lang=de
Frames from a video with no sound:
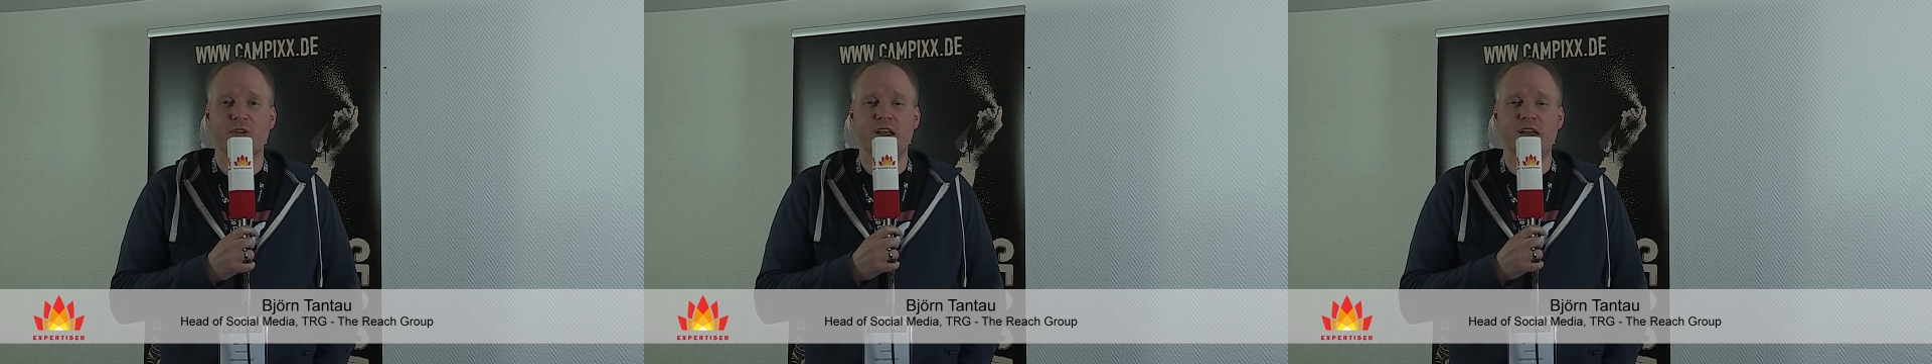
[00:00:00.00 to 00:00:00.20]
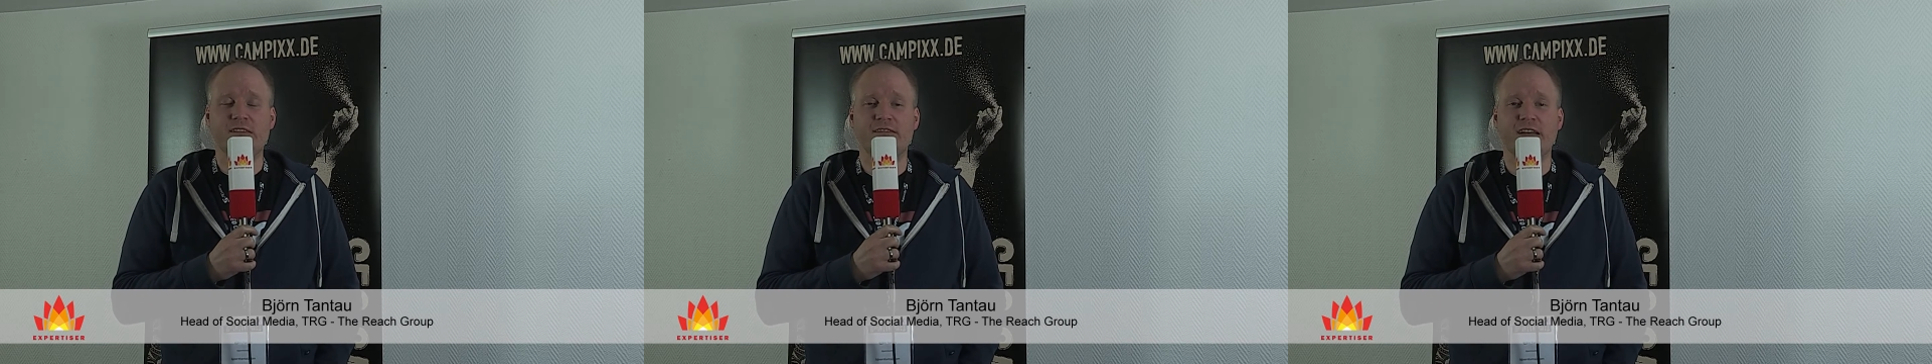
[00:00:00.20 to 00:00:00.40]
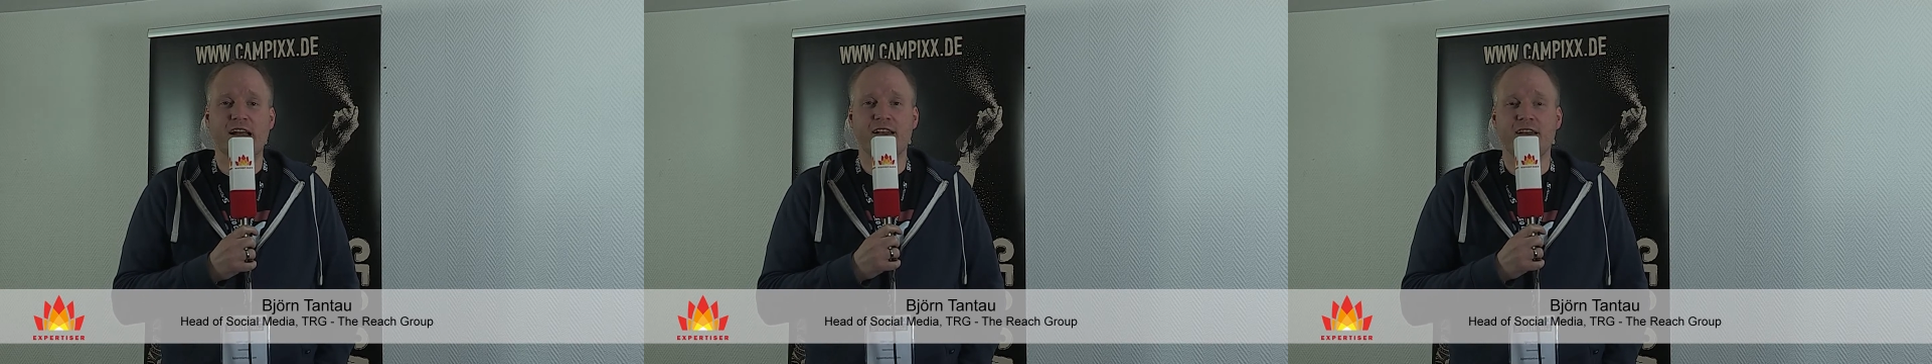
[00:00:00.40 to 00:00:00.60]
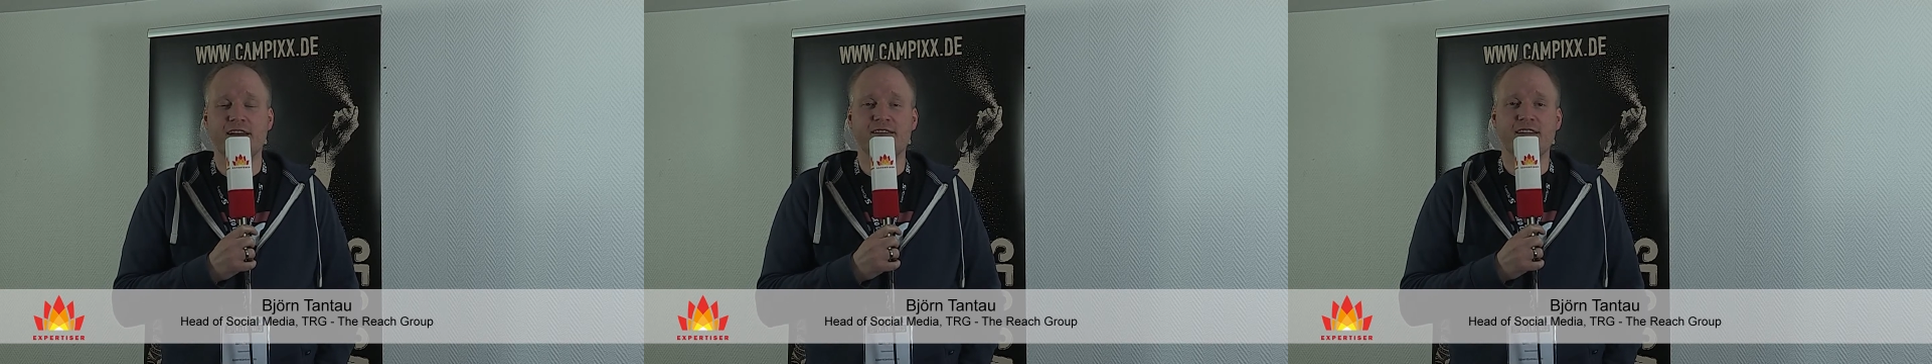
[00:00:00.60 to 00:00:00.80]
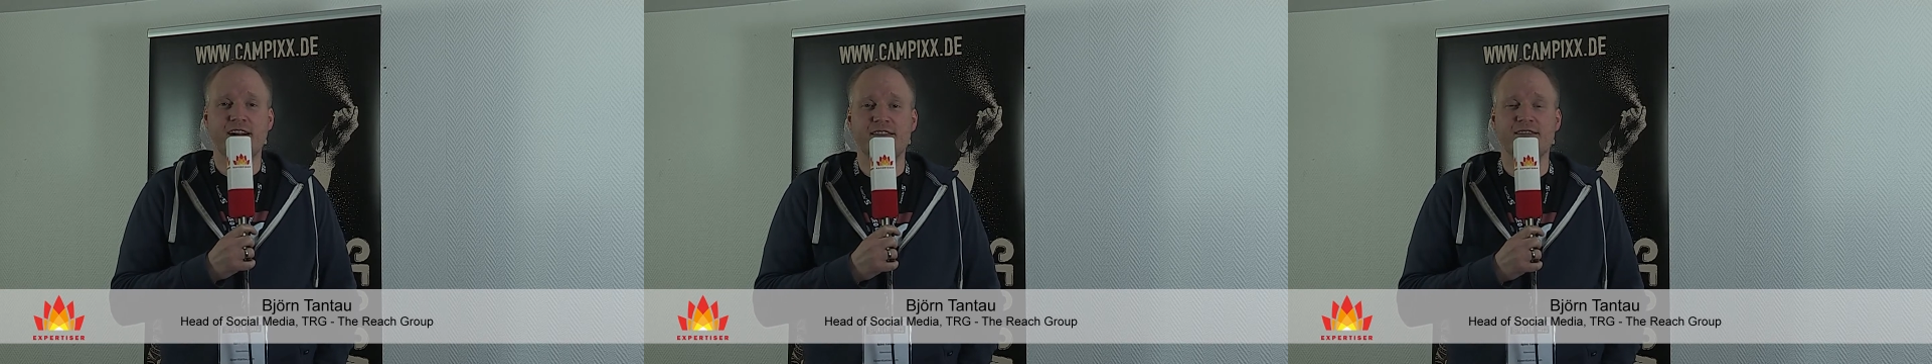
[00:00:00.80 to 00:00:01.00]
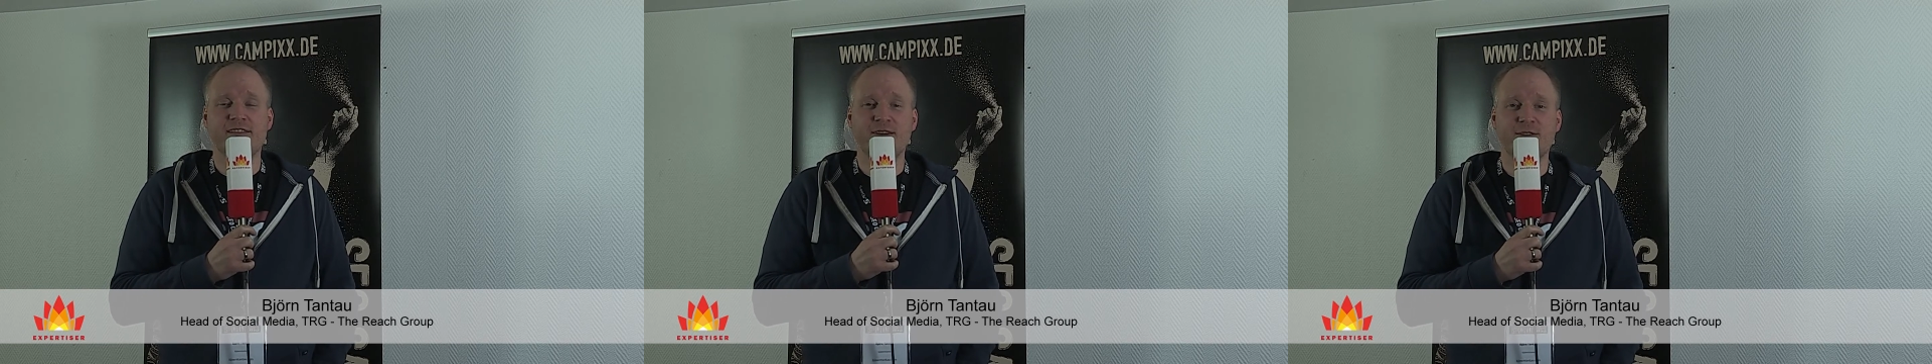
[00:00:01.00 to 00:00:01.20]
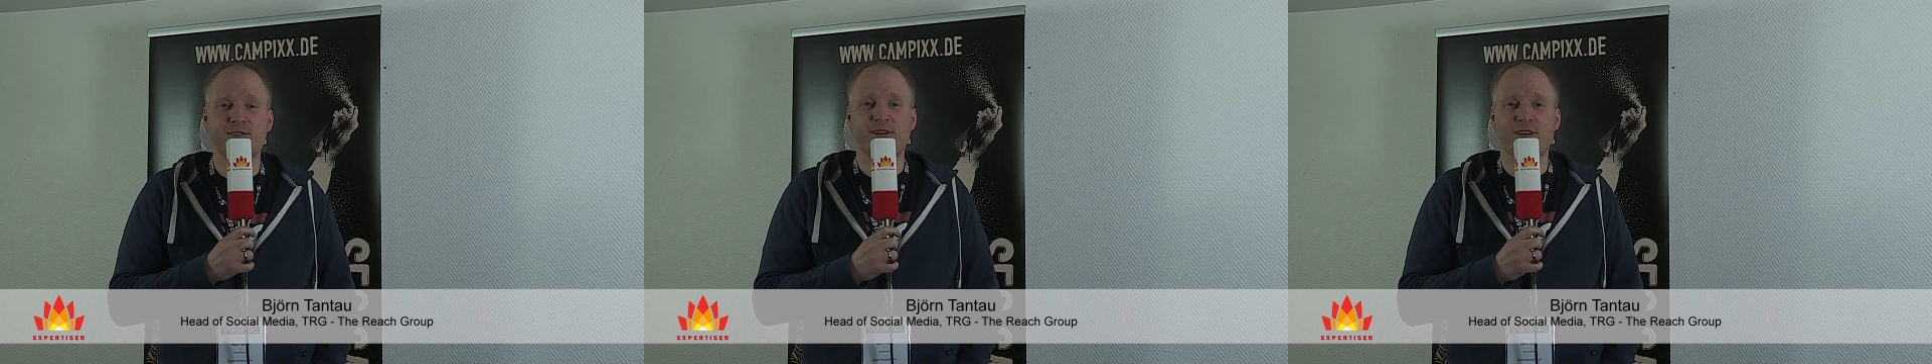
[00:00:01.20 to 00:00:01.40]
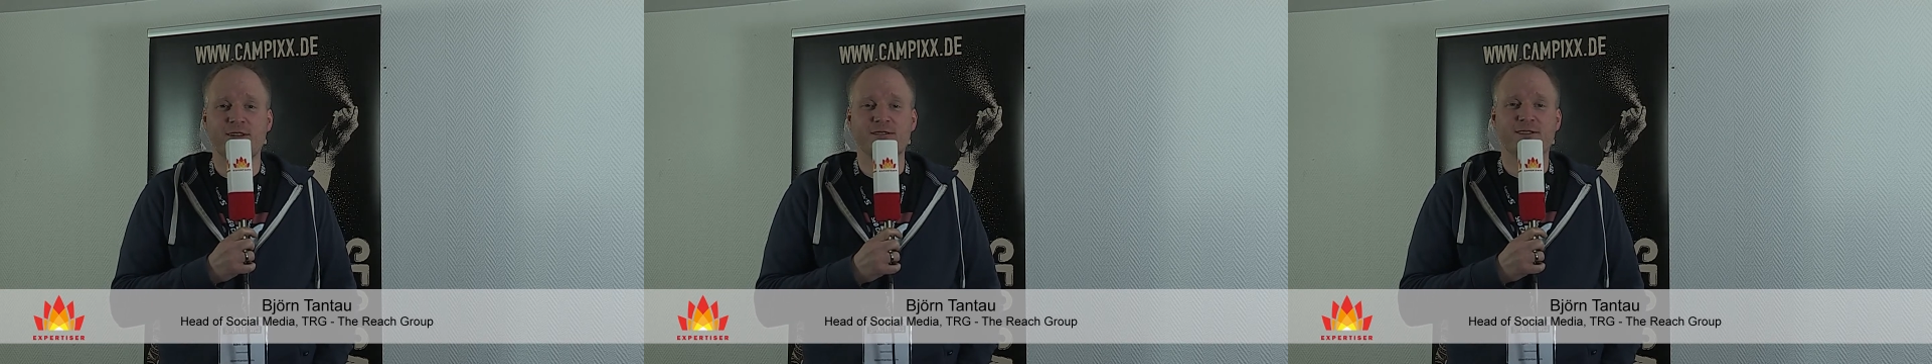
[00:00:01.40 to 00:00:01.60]
ist anders als SEO
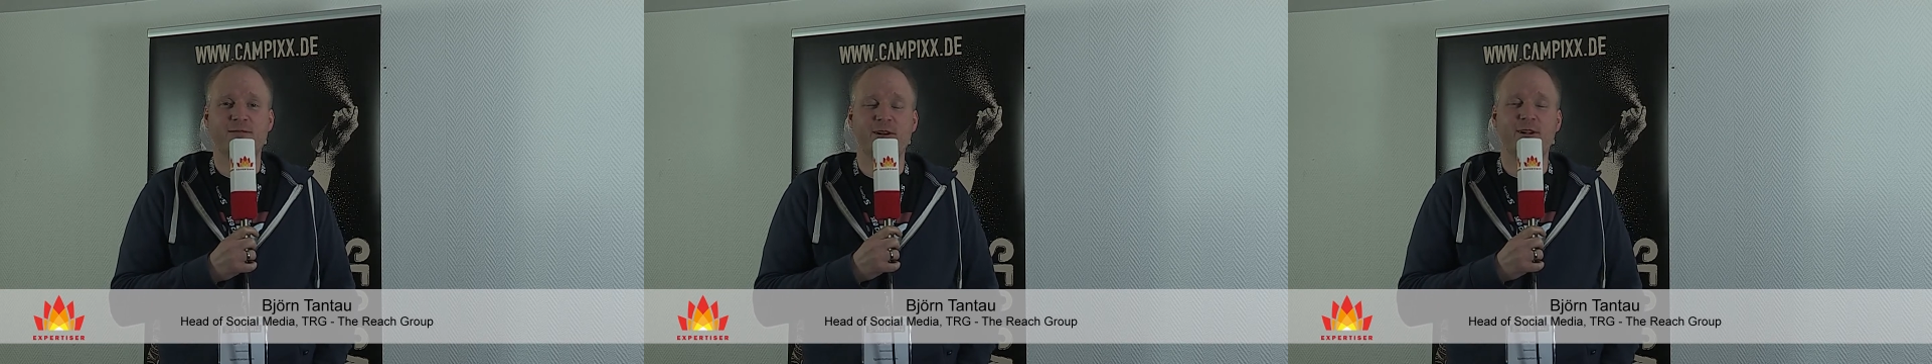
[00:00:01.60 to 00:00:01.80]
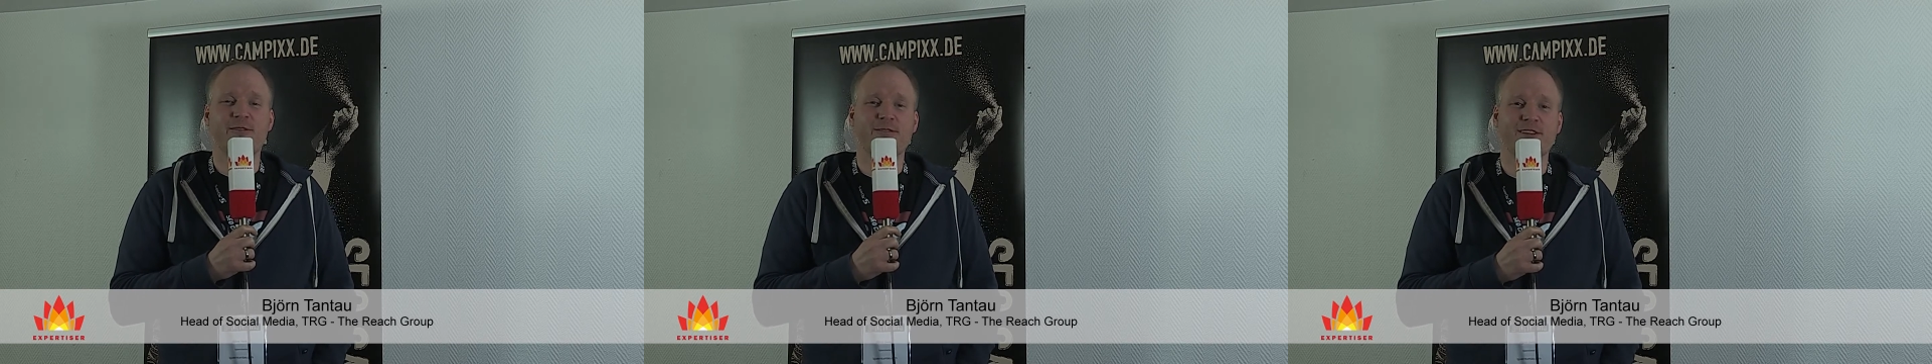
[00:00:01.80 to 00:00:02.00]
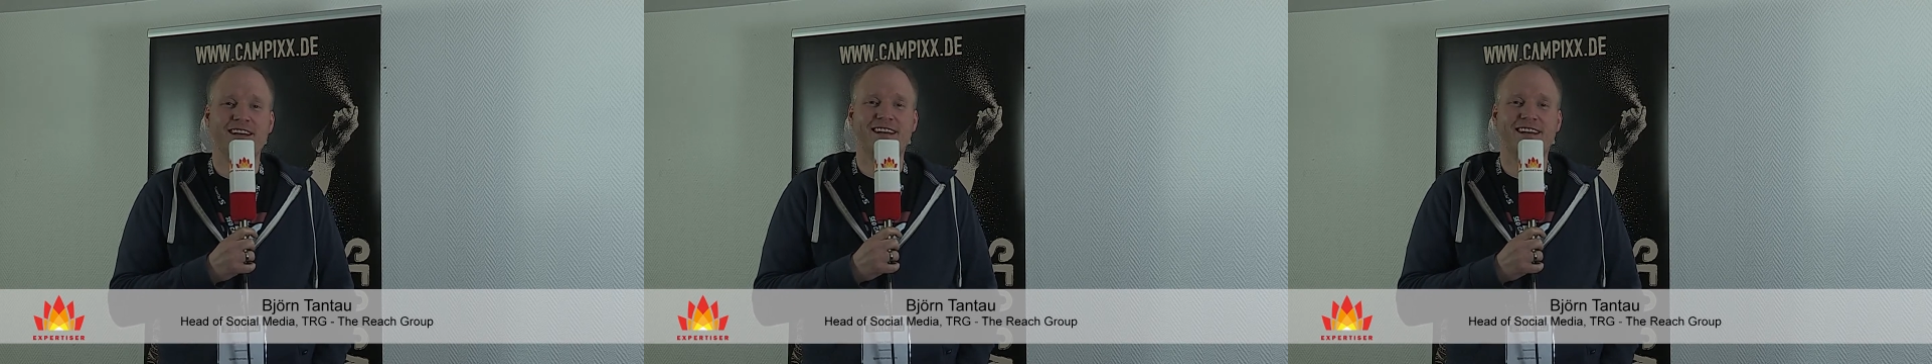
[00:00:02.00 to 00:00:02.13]
2012.